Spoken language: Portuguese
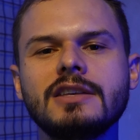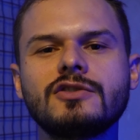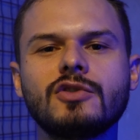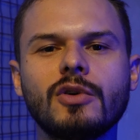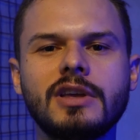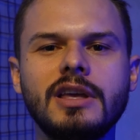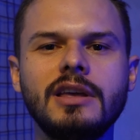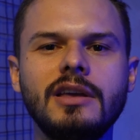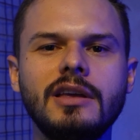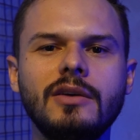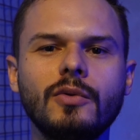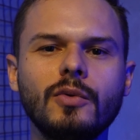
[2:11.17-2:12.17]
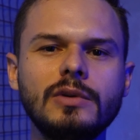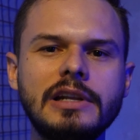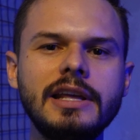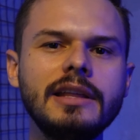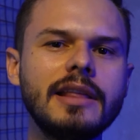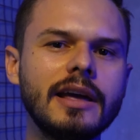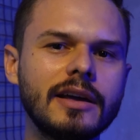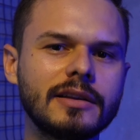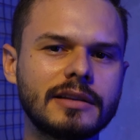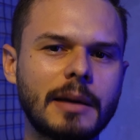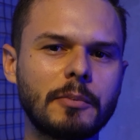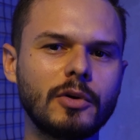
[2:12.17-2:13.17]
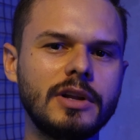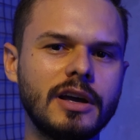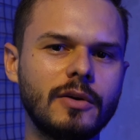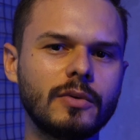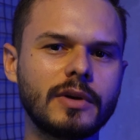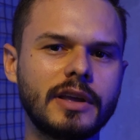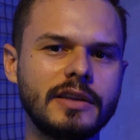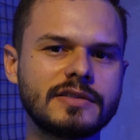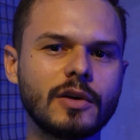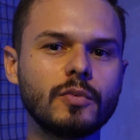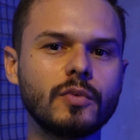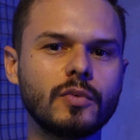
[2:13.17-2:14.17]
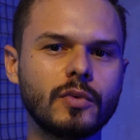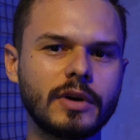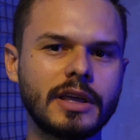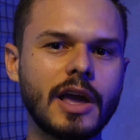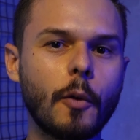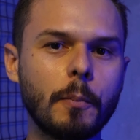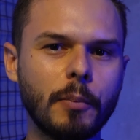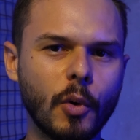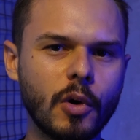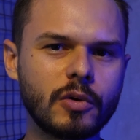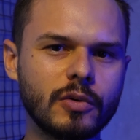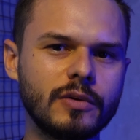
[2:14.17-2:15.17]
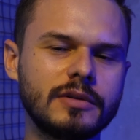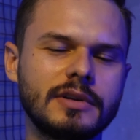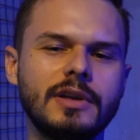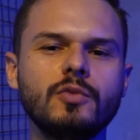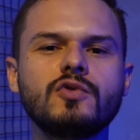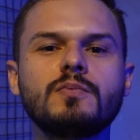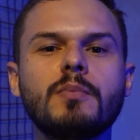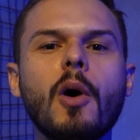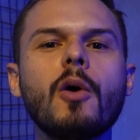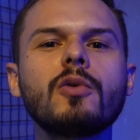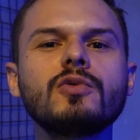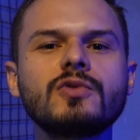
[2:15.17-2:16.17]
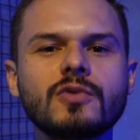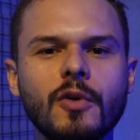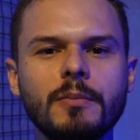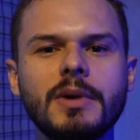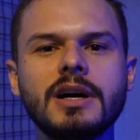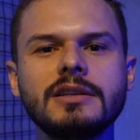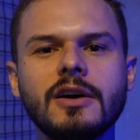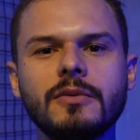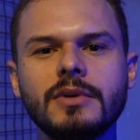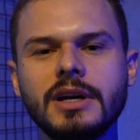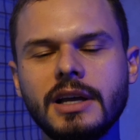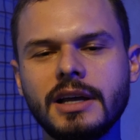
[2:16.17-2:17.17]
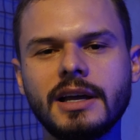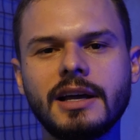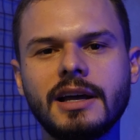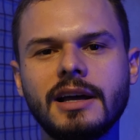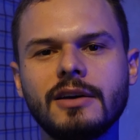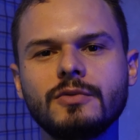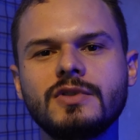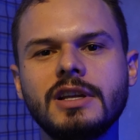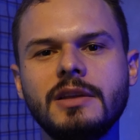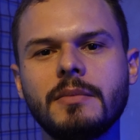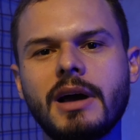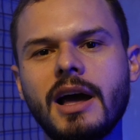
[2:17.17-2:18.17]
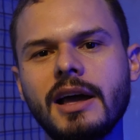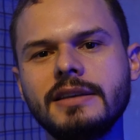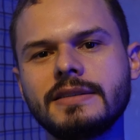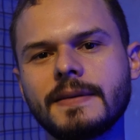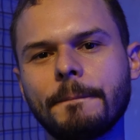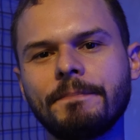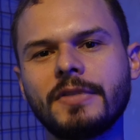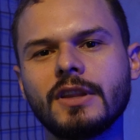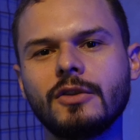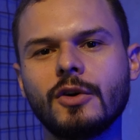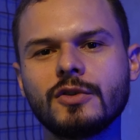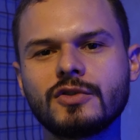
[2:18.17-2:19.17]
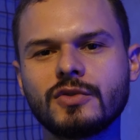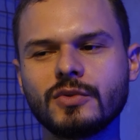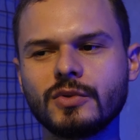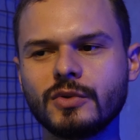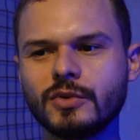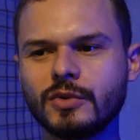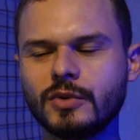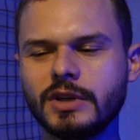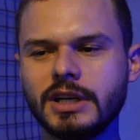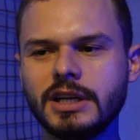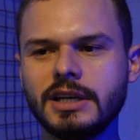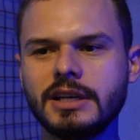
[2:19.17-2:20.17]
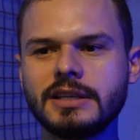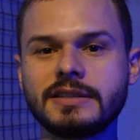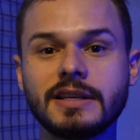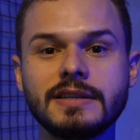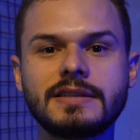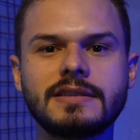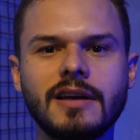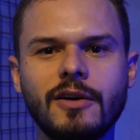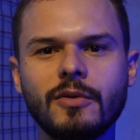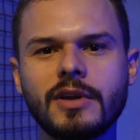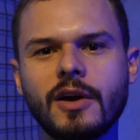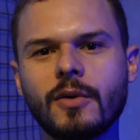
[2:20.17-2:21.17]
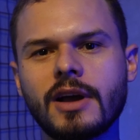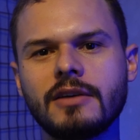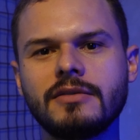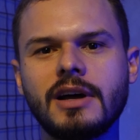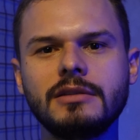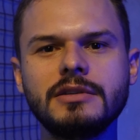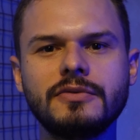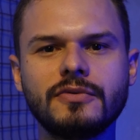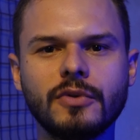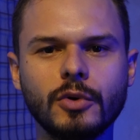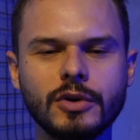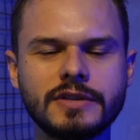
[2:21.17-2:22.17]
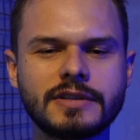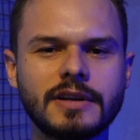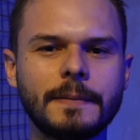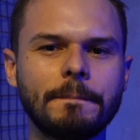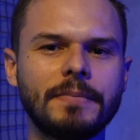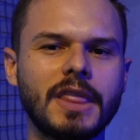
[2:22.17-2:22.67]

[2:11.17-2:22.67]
Só que o líder Napoleão, que são que é o porco, e os porcos comandam ah, os animais, nosso Sansão, que é o cavalo de força,